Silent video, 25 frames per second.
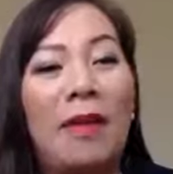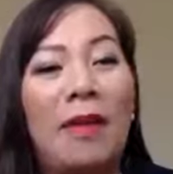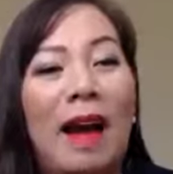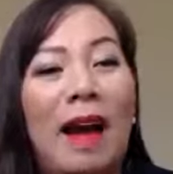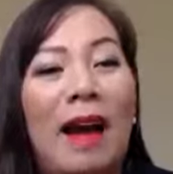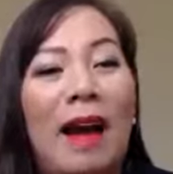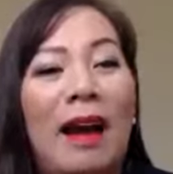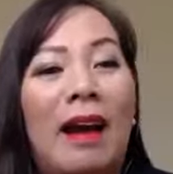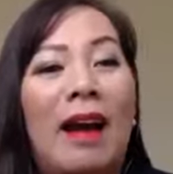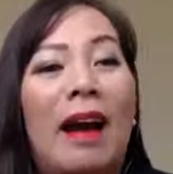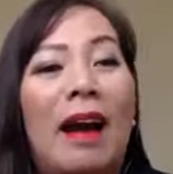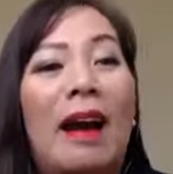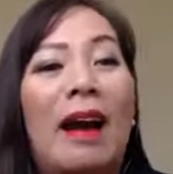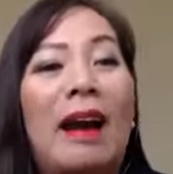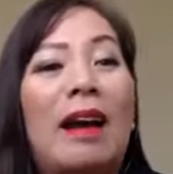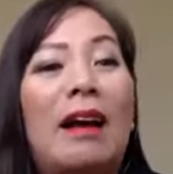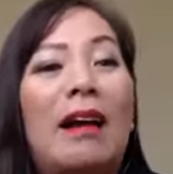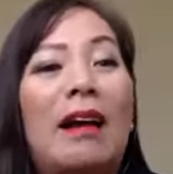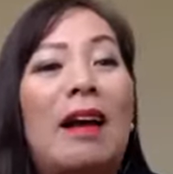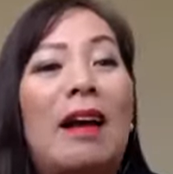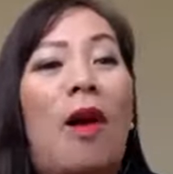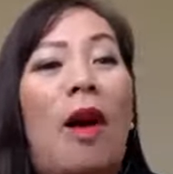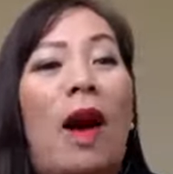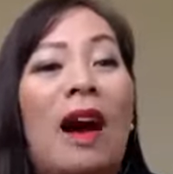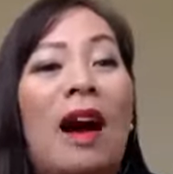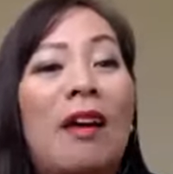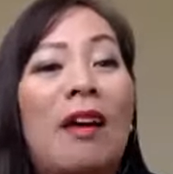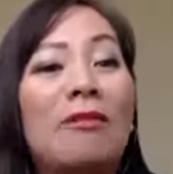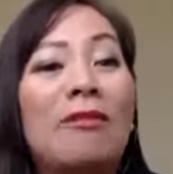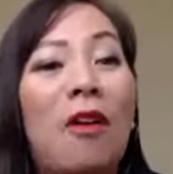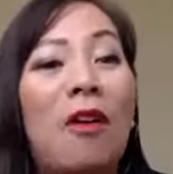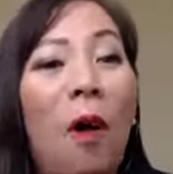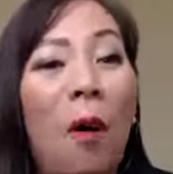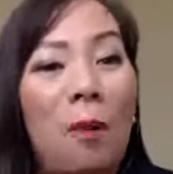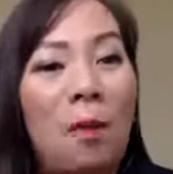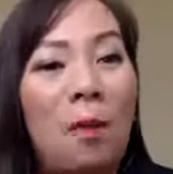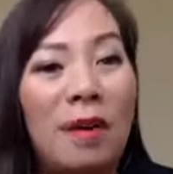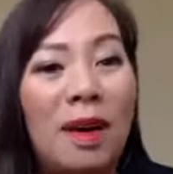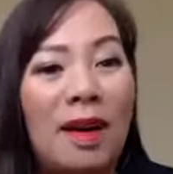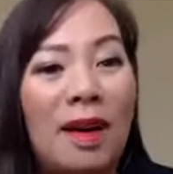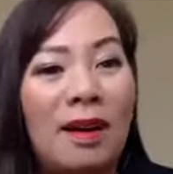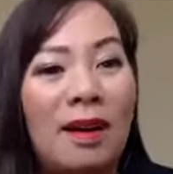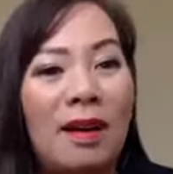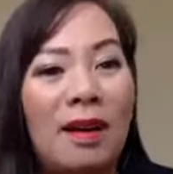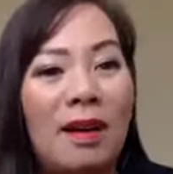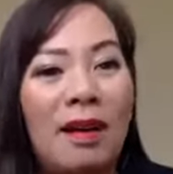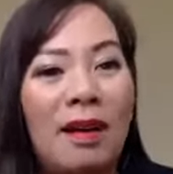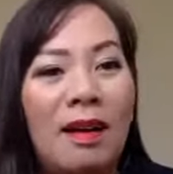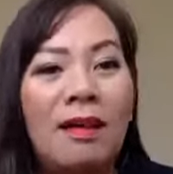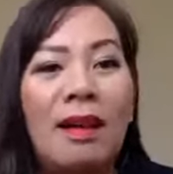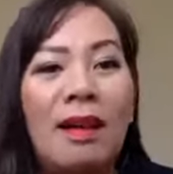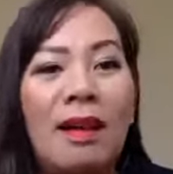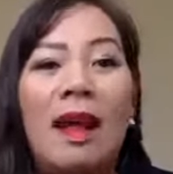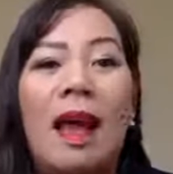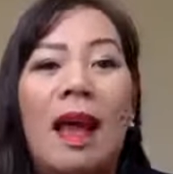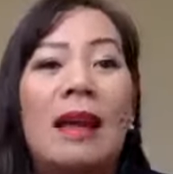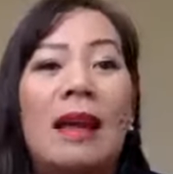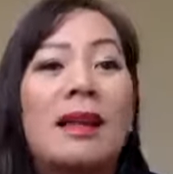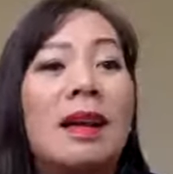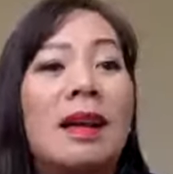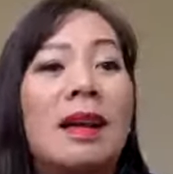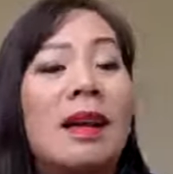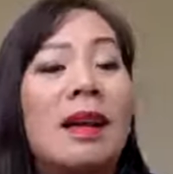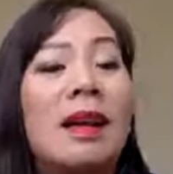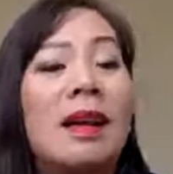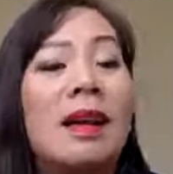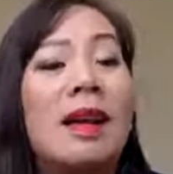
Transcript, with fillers: là cần vốn đó thì anh chị